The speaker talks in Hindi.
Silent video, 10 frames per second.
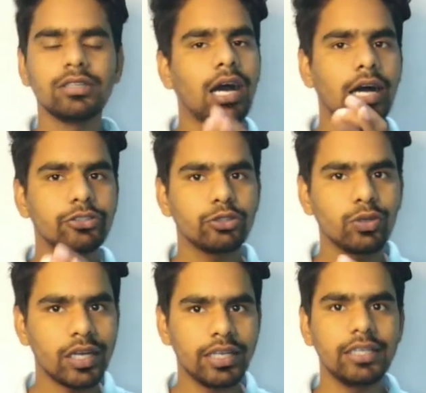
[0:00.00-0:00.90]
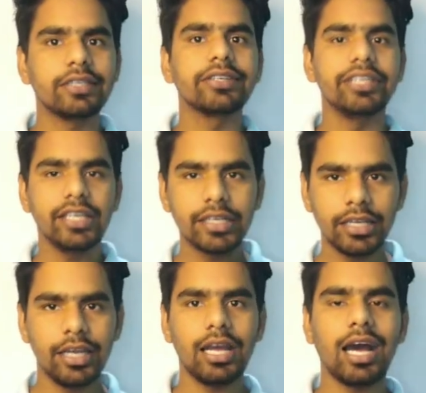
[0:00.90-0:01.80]
आज जो करेंट डेट
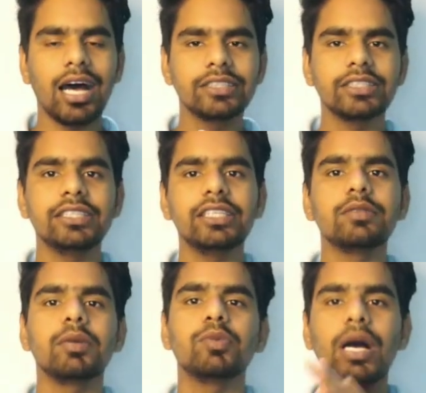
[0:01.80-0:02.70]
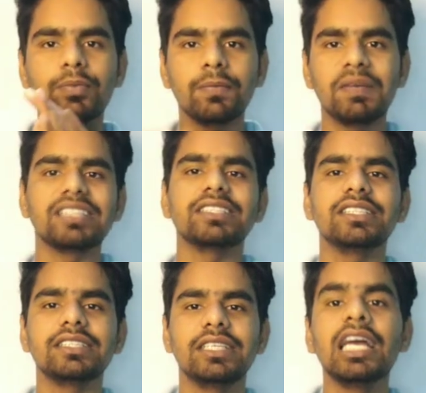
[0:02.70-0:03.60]
है आज की डेट में वो आपको पैसे
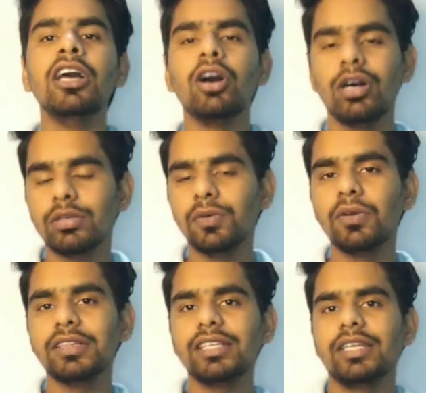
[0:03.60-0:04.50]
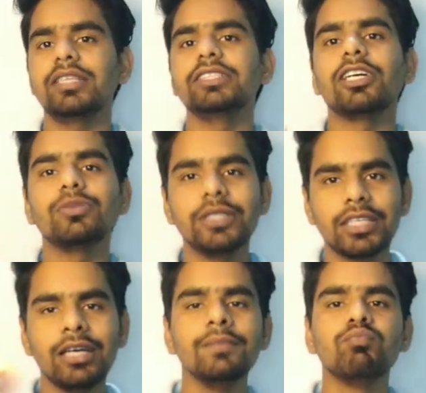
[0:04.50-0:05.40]
देते हैं और बोलते हैं कि जाओ बेटा